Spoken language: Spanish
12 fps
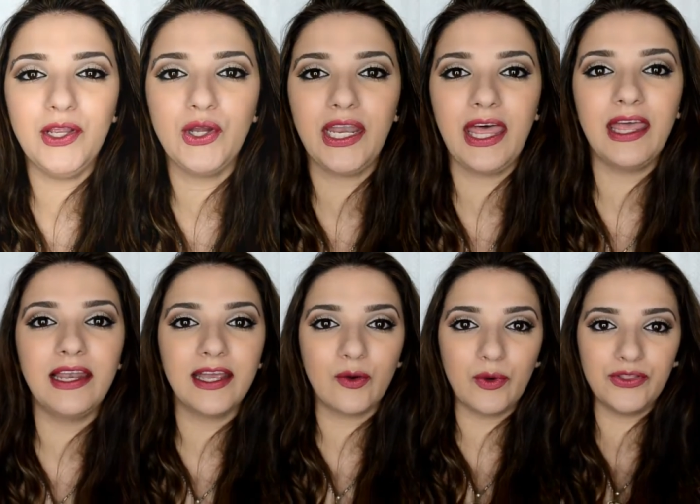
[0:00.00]
Nada
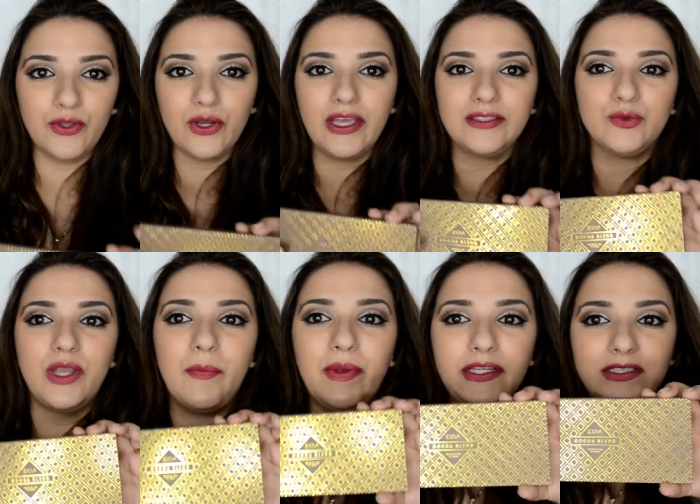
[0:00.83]
les cuento que es
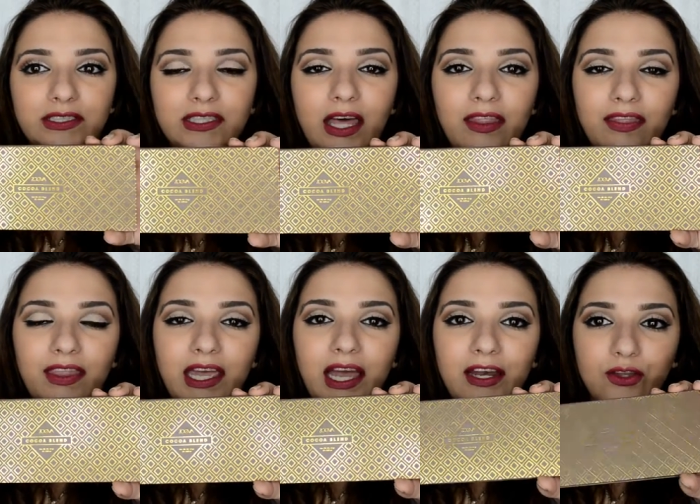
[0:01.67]
una paleta
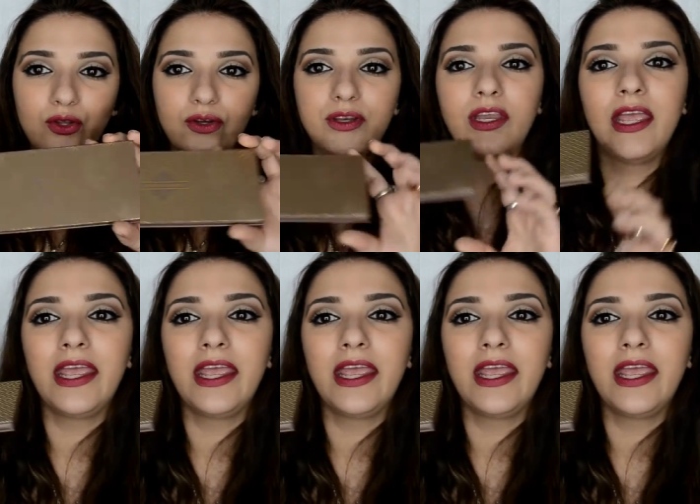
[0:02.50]
de cartón,